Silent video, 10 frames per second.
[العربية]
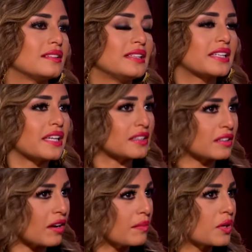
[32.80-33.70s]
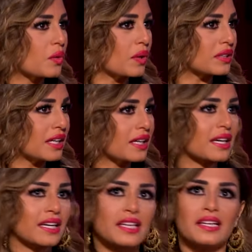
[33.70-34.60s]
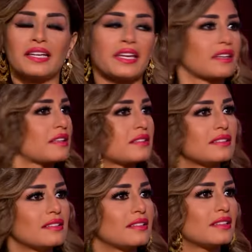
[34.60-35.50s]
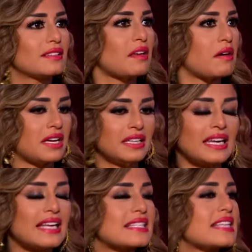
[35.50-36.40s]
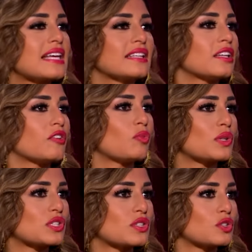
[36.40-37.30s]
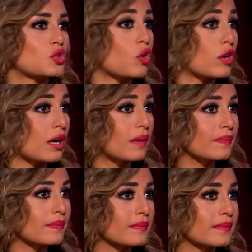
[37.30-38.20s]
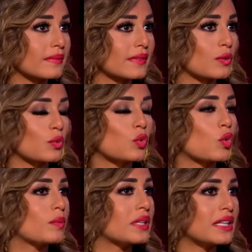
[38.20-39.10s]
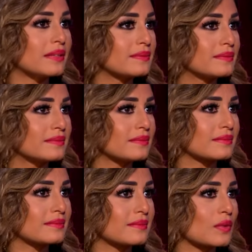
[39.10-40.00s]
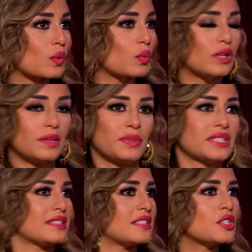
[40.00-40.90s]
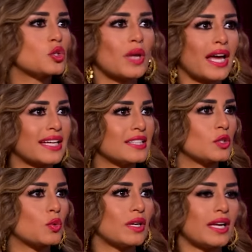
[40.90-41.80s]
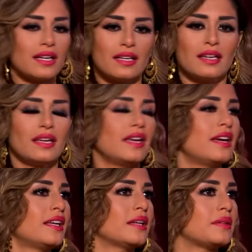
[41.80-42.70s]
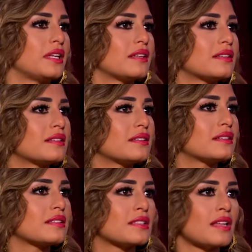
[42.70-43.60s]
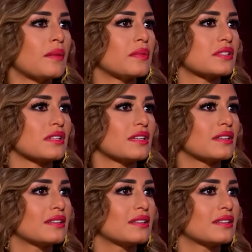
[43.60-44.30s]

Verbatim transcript: ليكي احترامك ووضعك غير هناك طبعا احنا الاساس عندنا في مصر الشهره والنجوميه والبرستيج والحاجات دي كلها احنا من هنا الصناعه المصريه